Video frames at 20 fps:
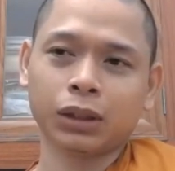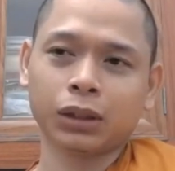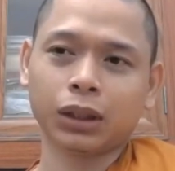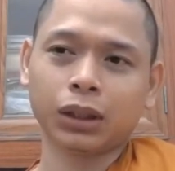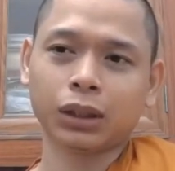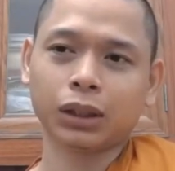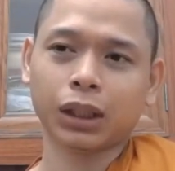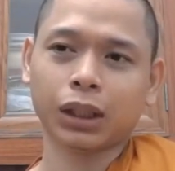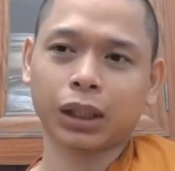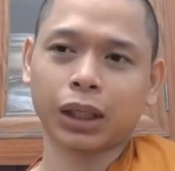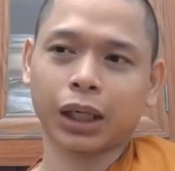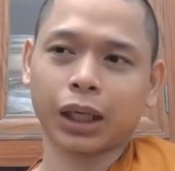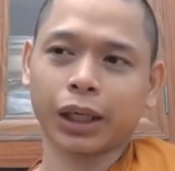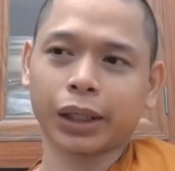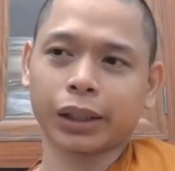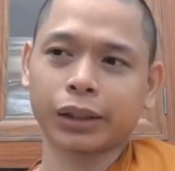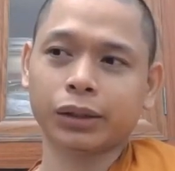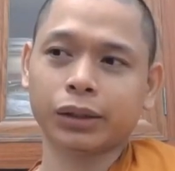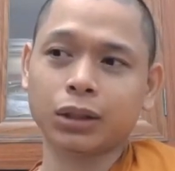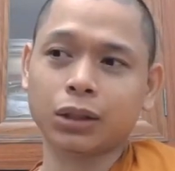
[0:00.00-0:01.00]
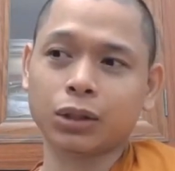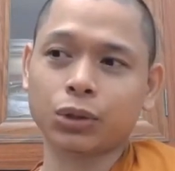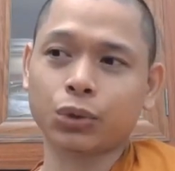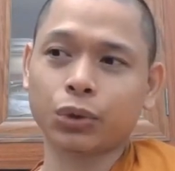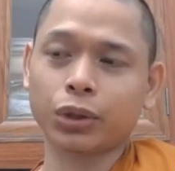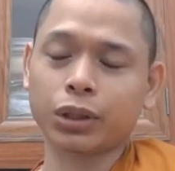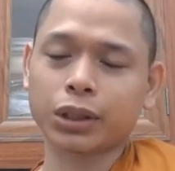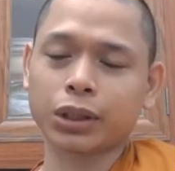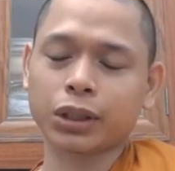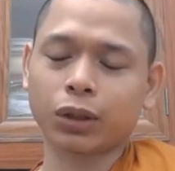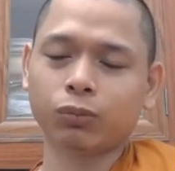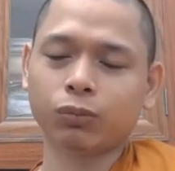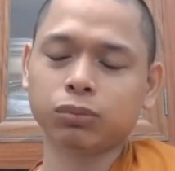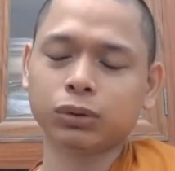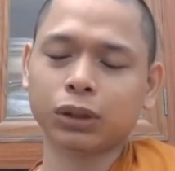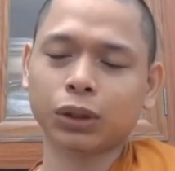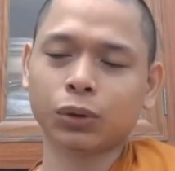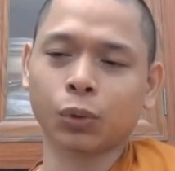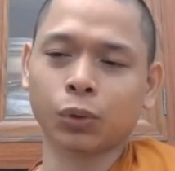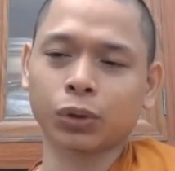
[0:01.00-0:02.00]
tức là ngài thường xuyên
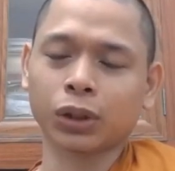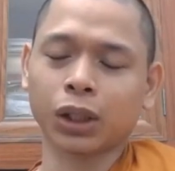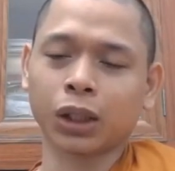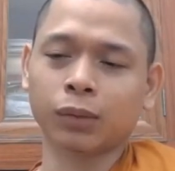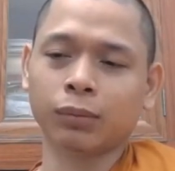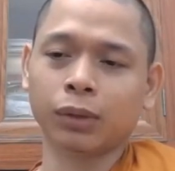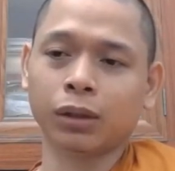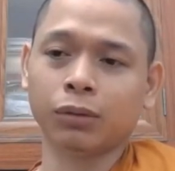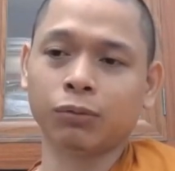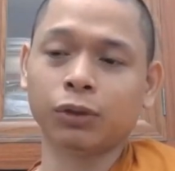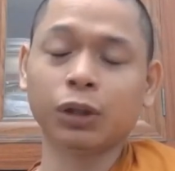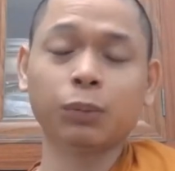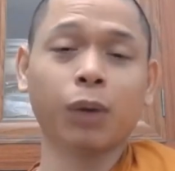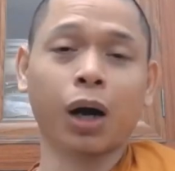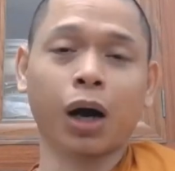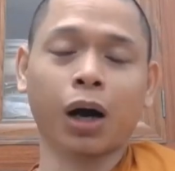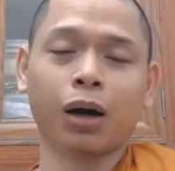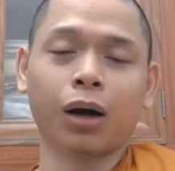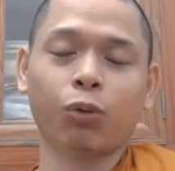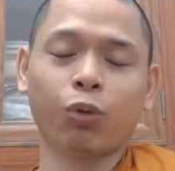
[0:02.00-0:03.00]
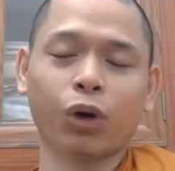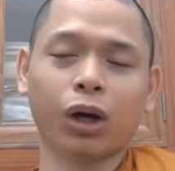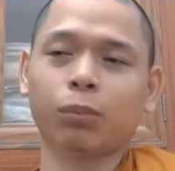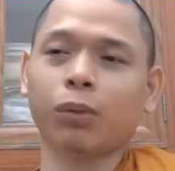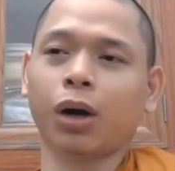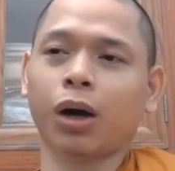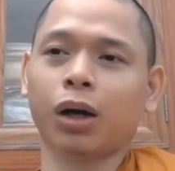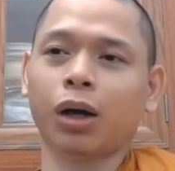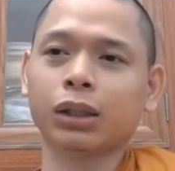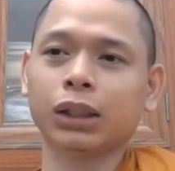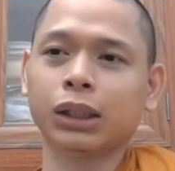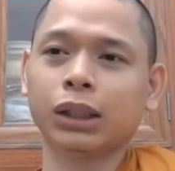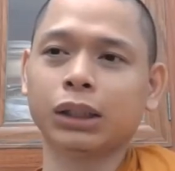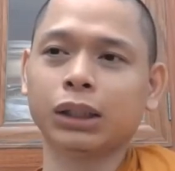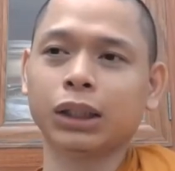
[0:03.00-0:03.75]
sống cái cuộc đời bị vứt bỏ quăng bỏ đi